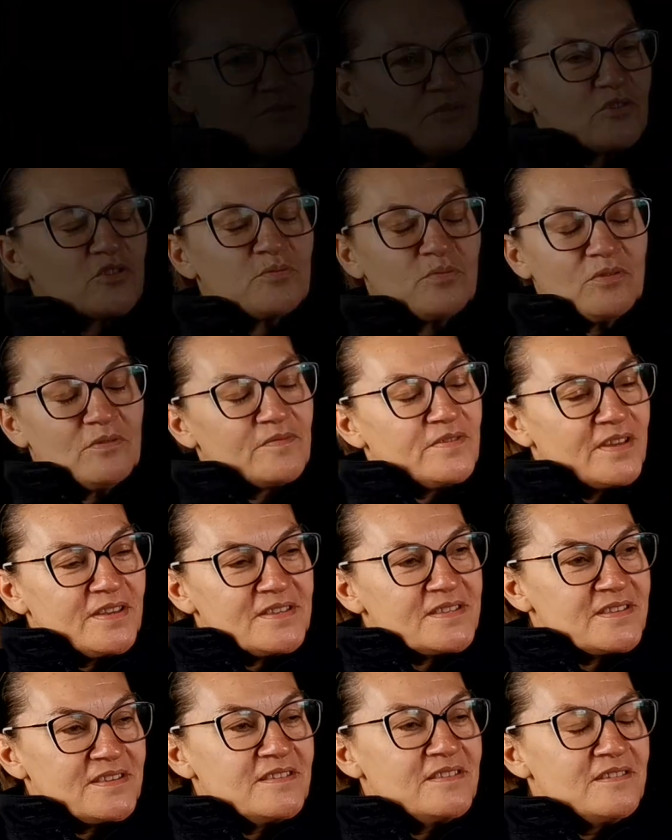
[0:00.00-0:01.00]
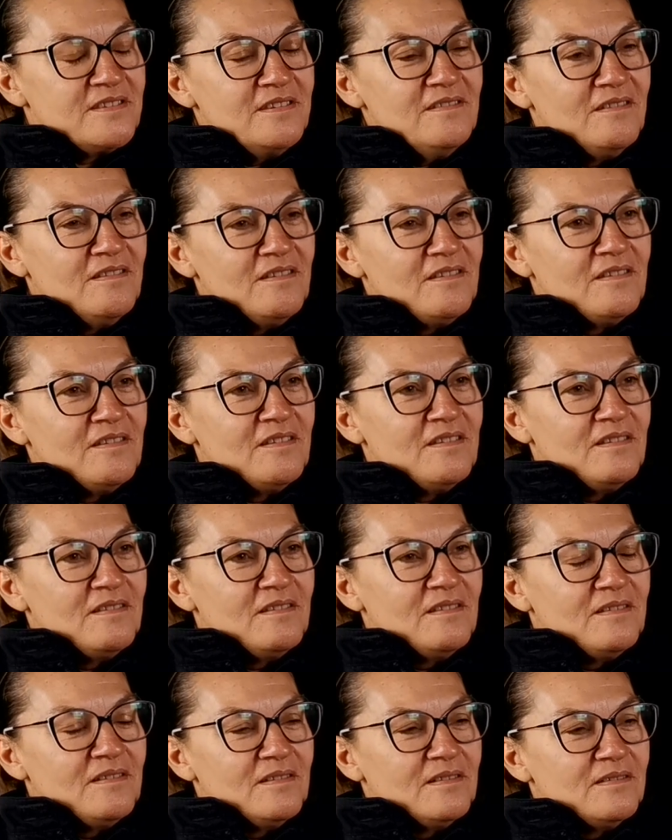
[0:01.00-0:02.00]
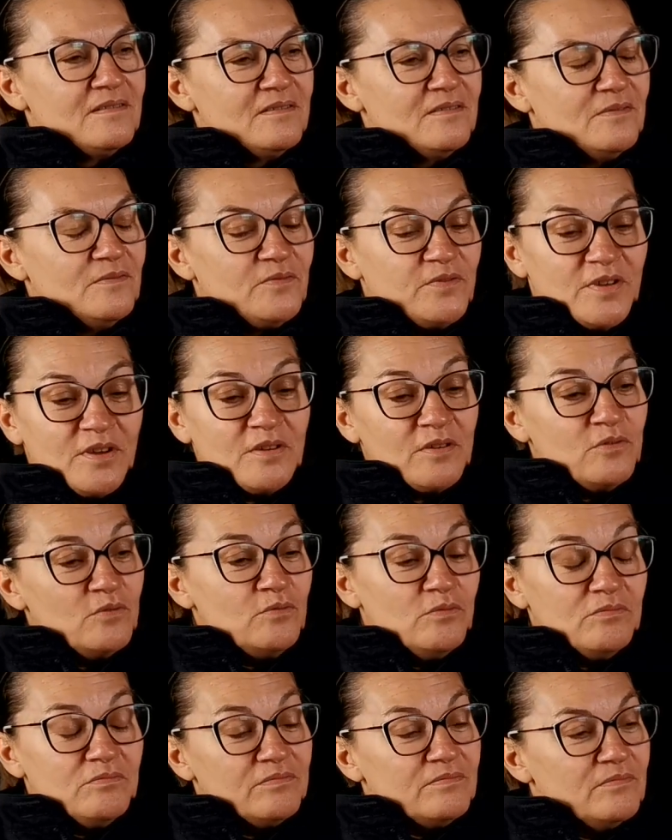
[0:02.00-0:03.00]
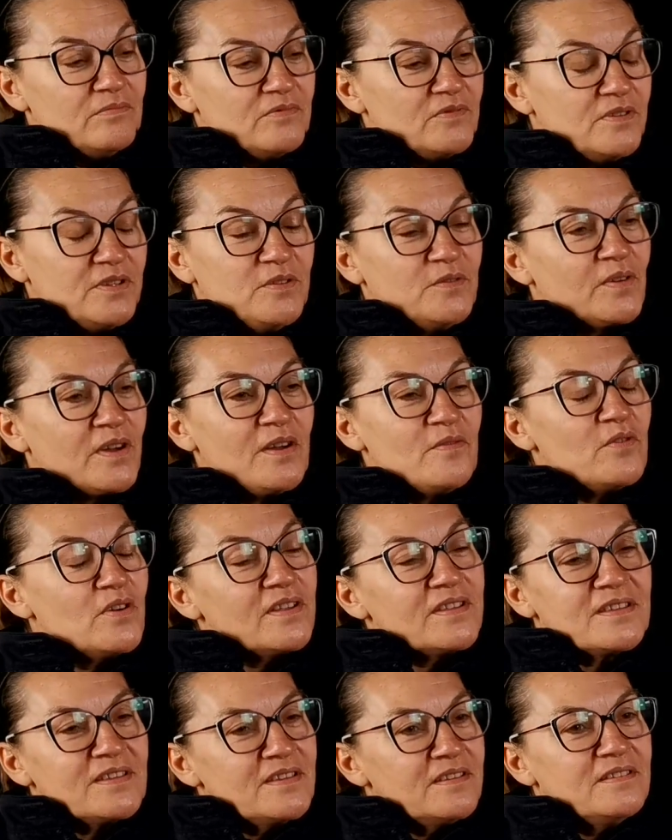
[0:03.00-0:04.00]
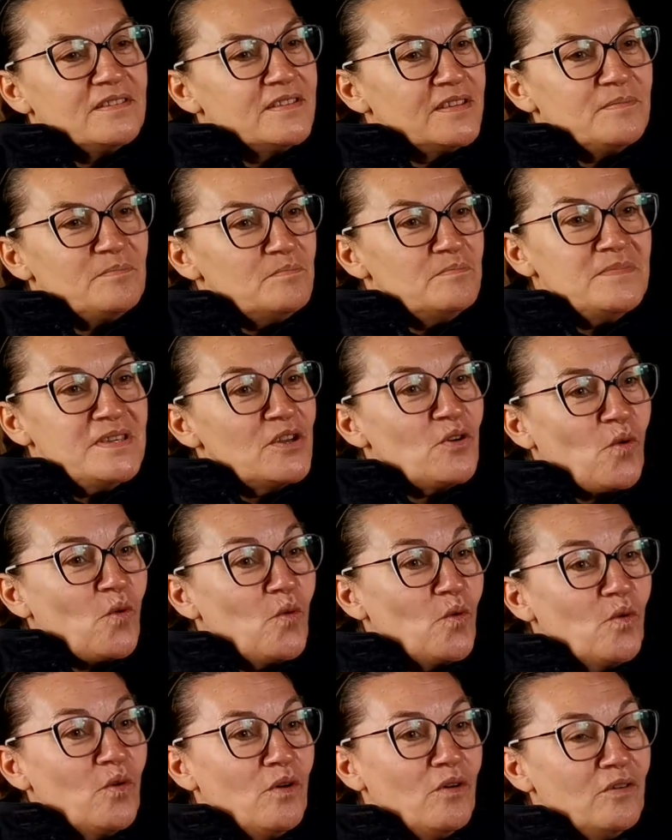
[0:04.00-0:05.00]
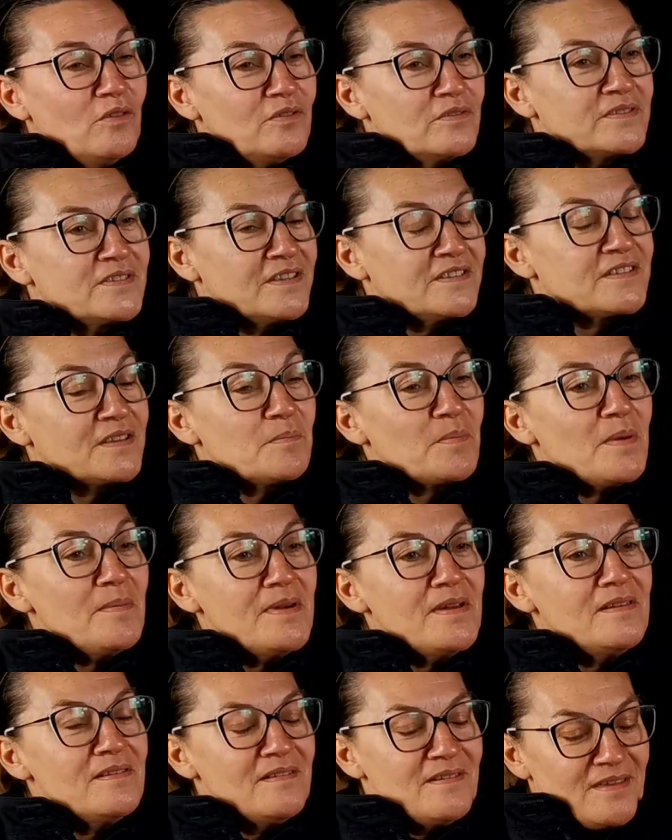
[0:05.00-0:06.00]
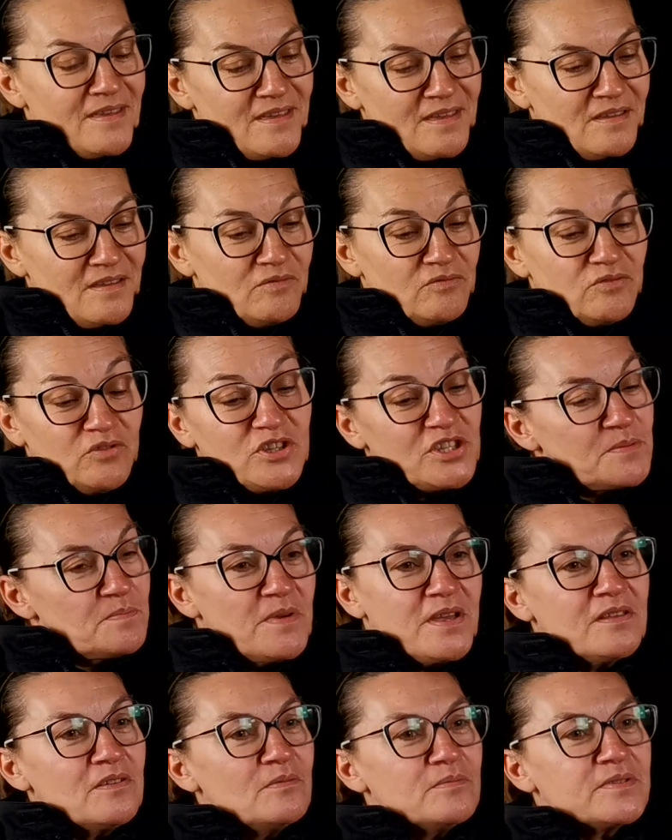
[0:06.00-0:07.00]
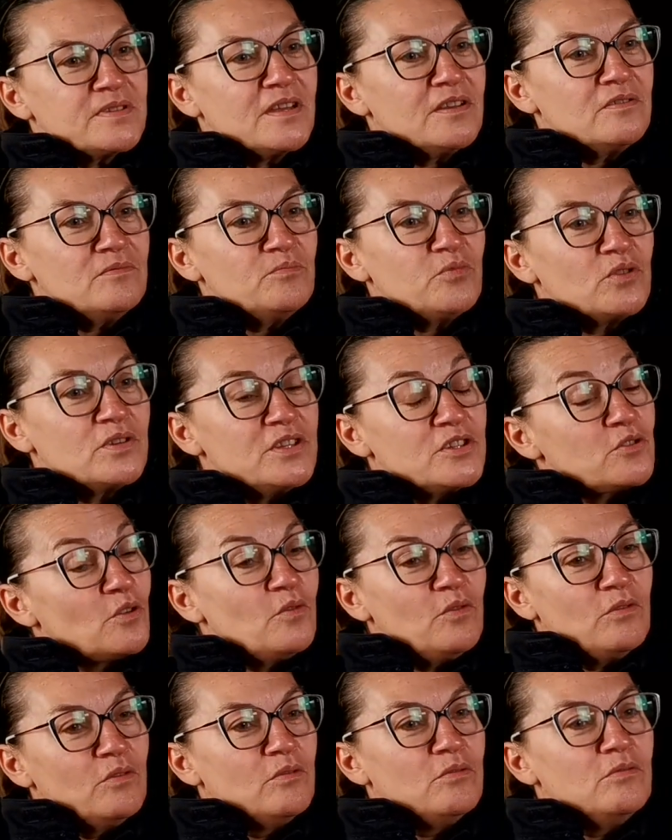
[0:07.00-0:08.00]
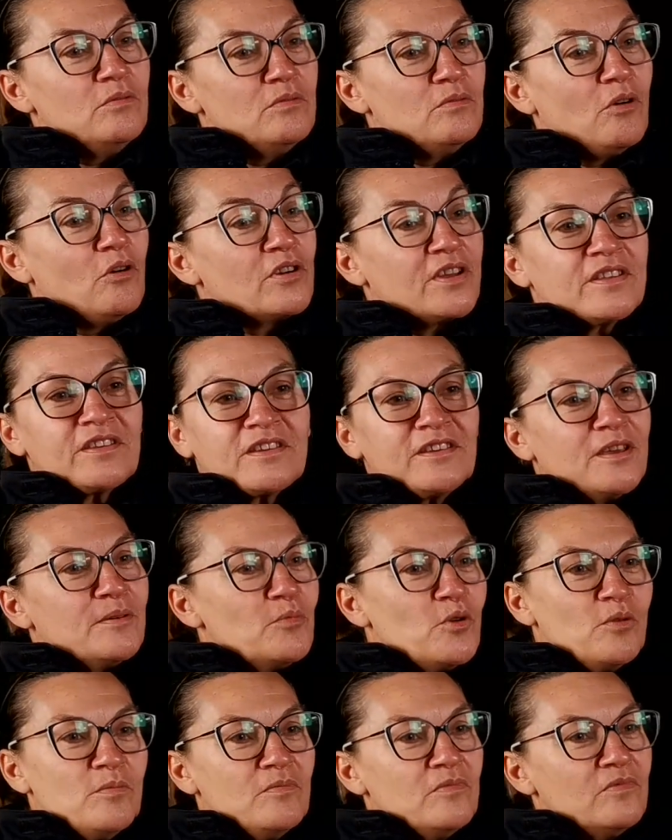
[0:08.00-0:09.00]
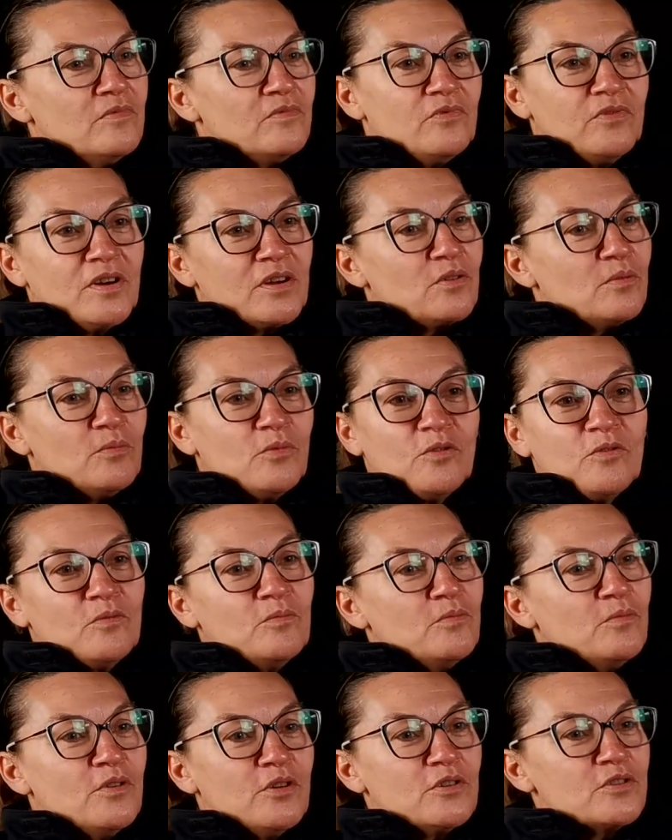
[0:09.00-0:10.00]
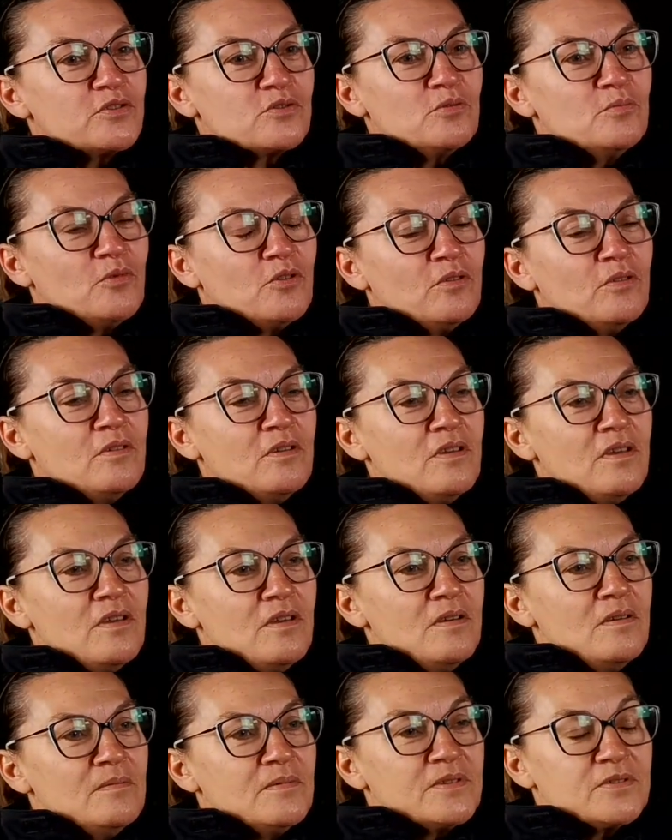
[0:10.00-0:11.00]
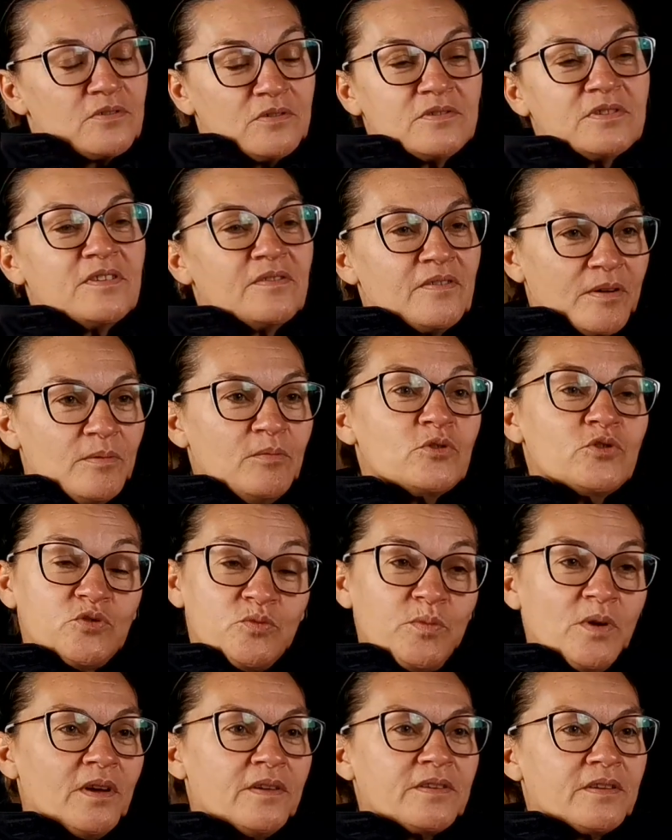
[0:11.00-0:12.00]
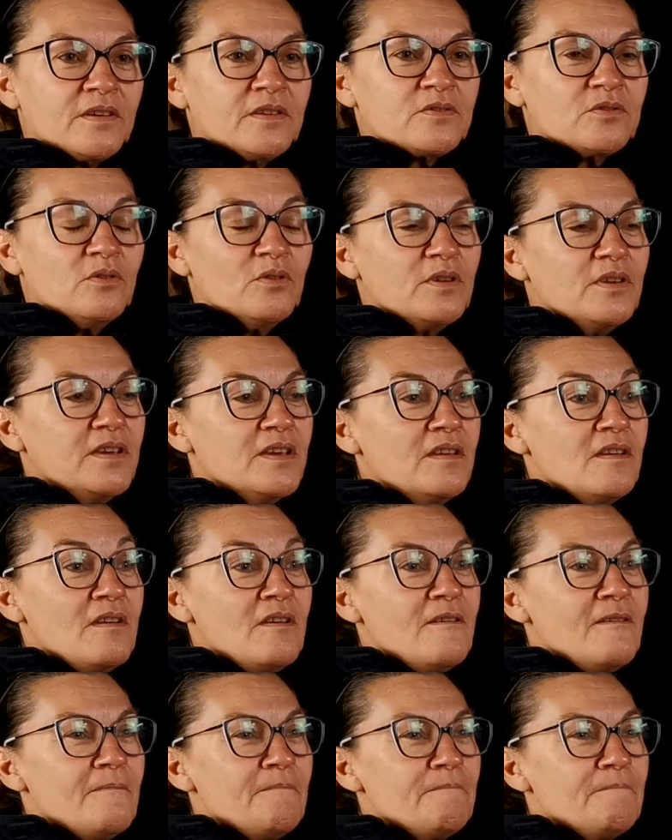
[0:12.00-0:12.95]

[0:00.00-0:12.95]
Franchement, viens essayer. Viens il devrait y avoir des, des micros, ce euh, serait pas mal, hein. des semaines comme ça, pour les gens euh, en quatrième homme, voir comment on bosse, comment. Parce que c'est vraiment super intéressant et,